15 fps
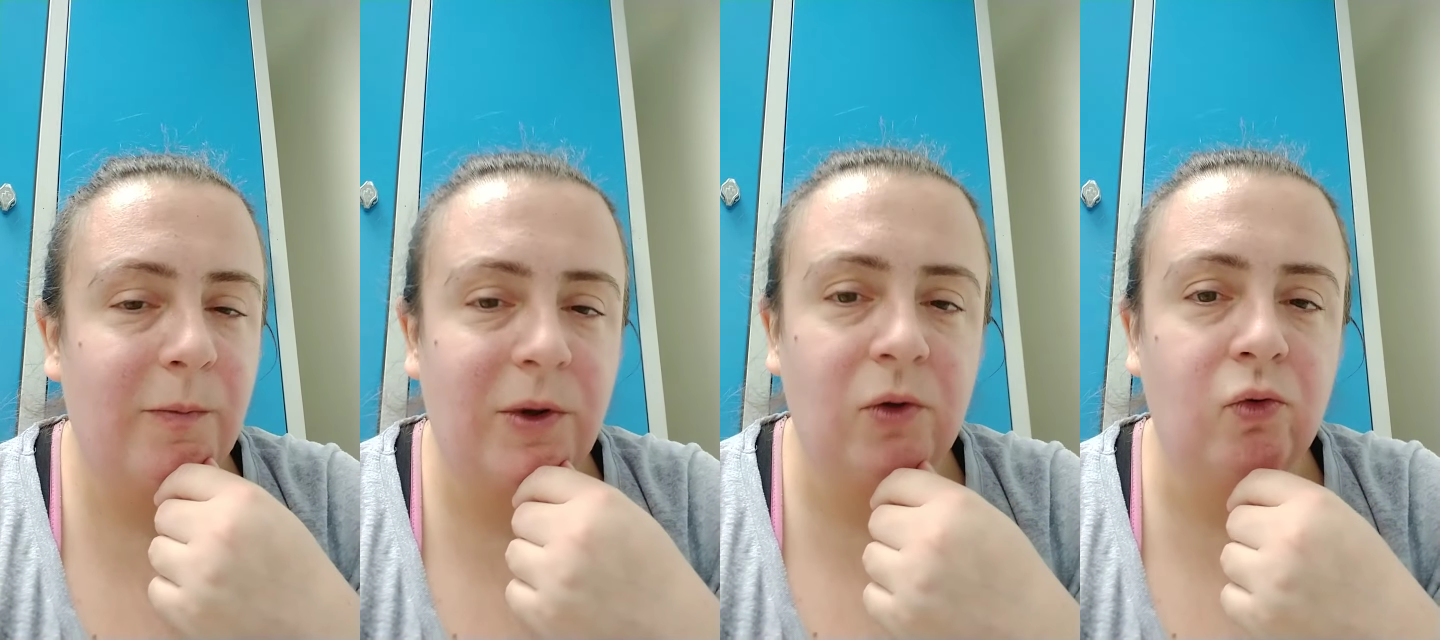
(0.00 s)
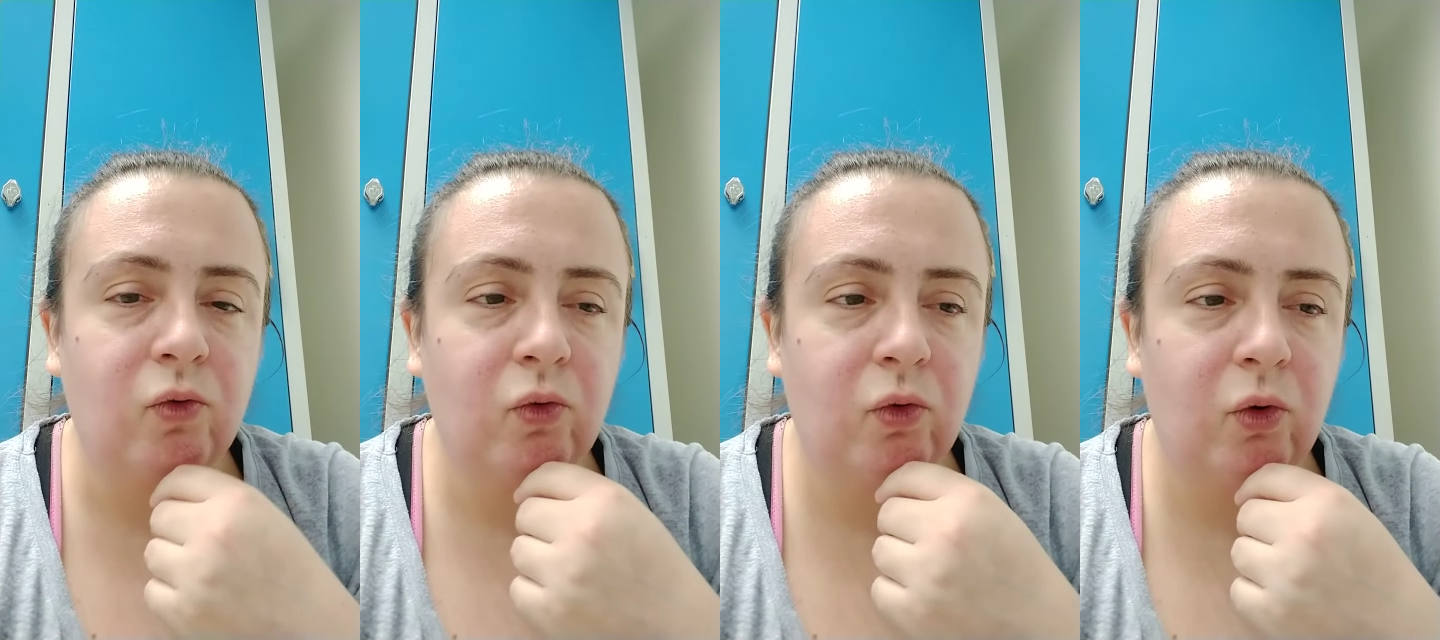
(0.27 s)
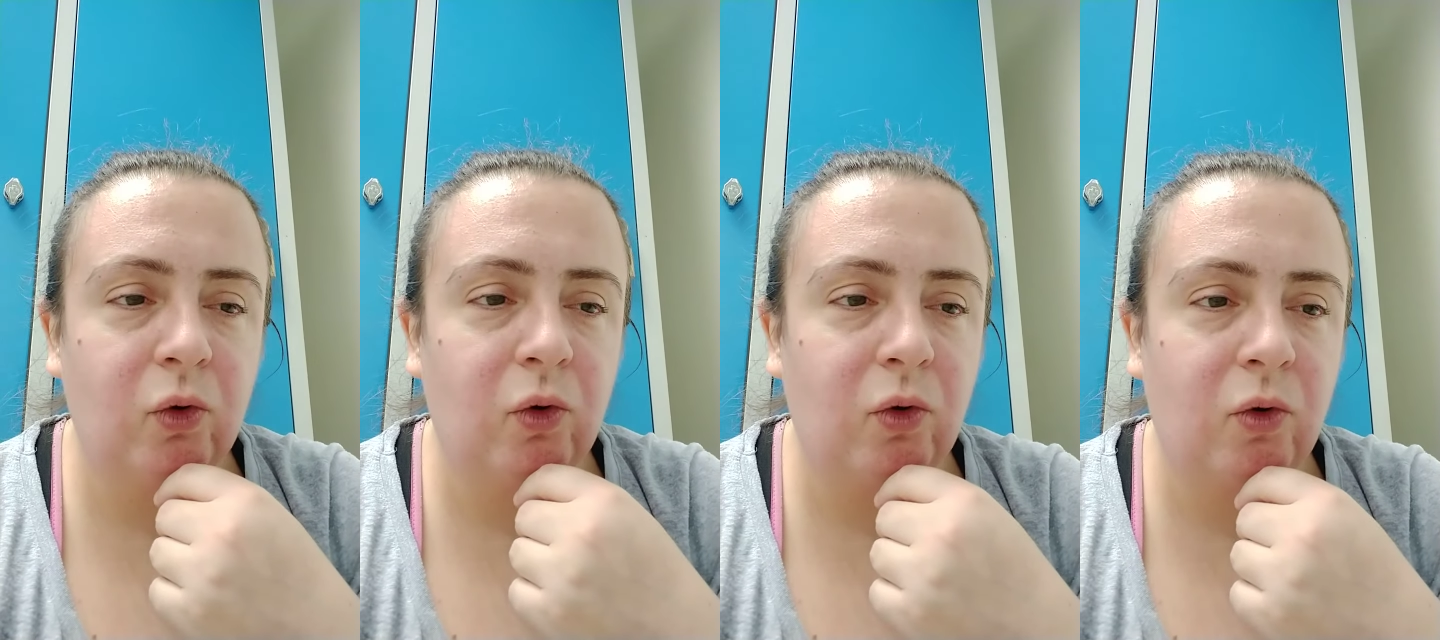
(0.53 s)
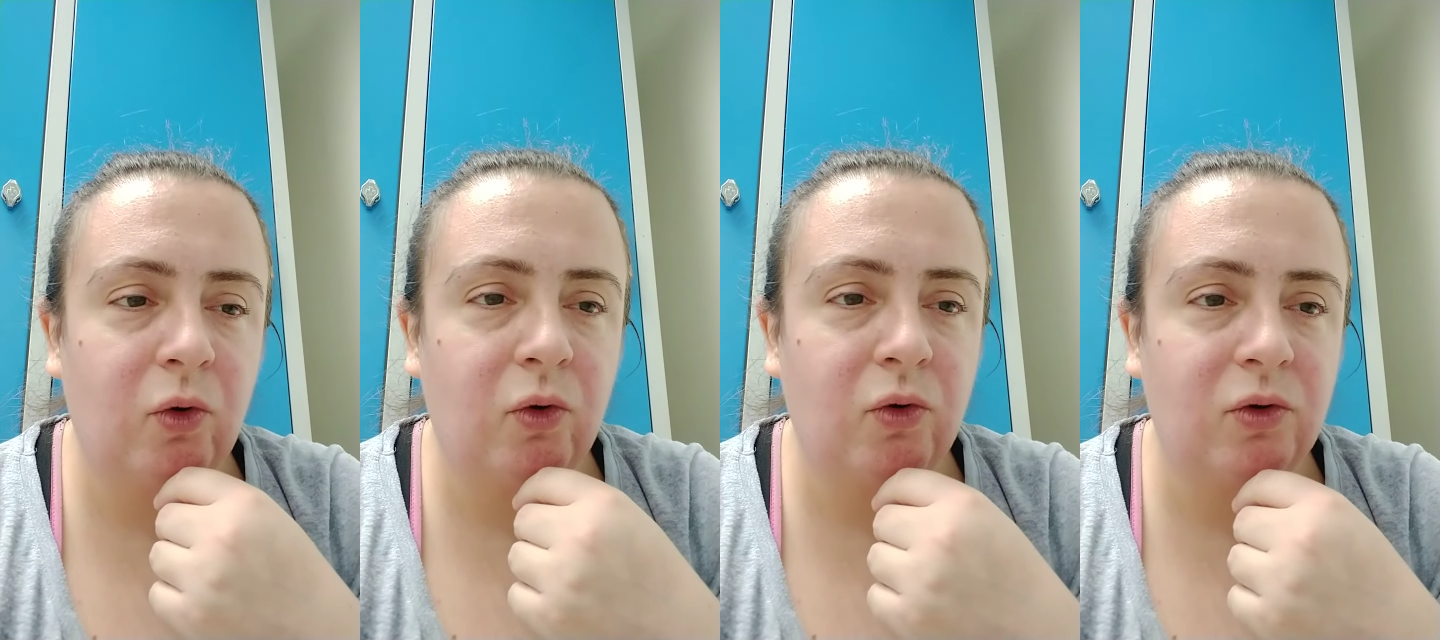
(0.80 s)
pardon que
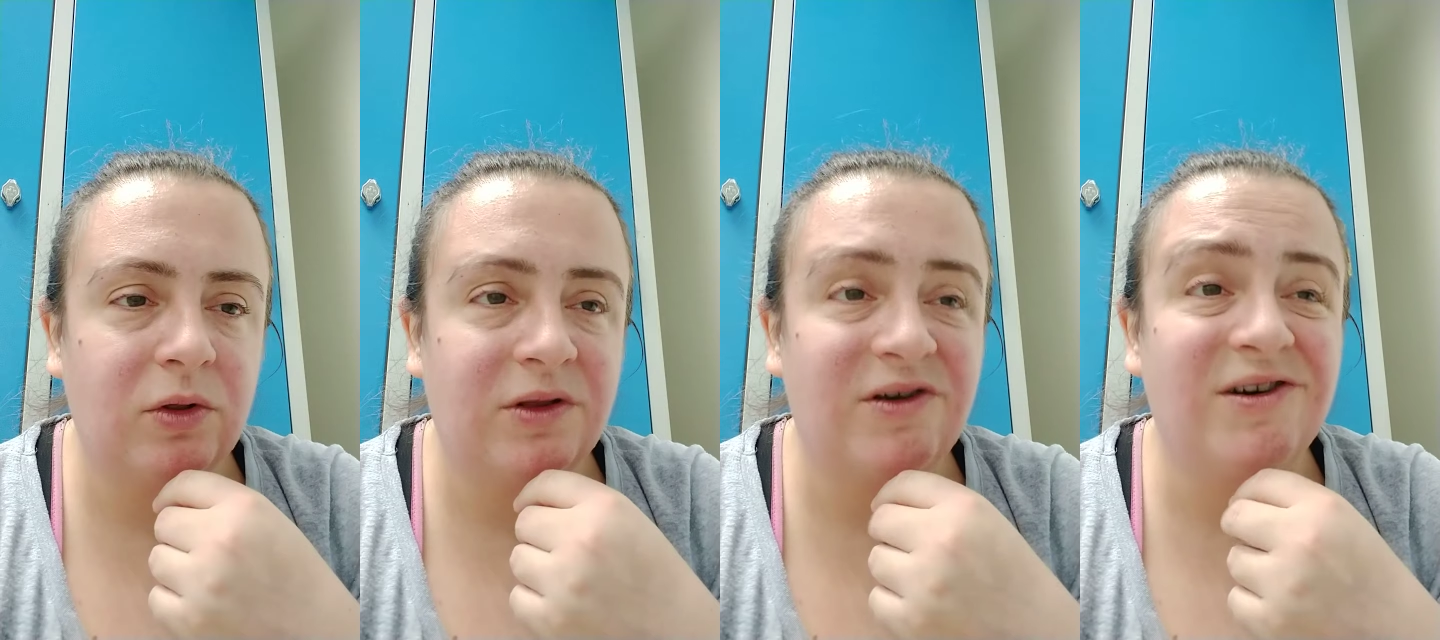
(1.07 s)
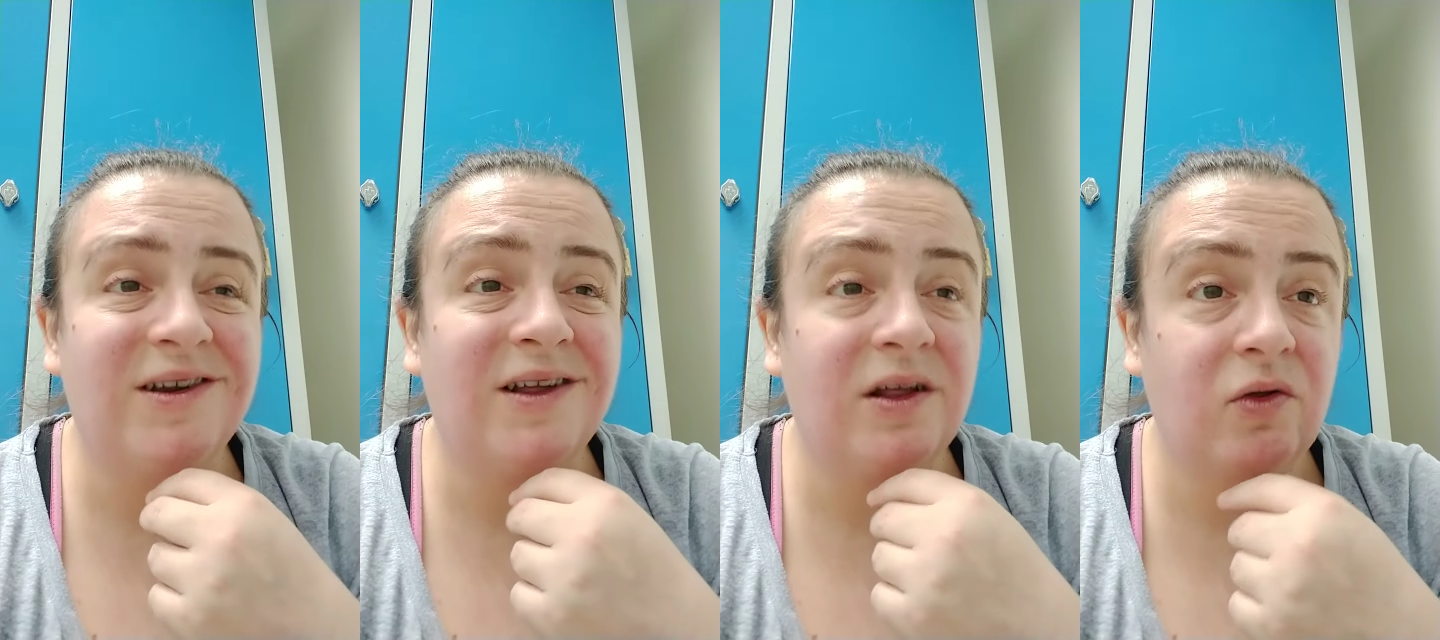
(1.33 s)
déjà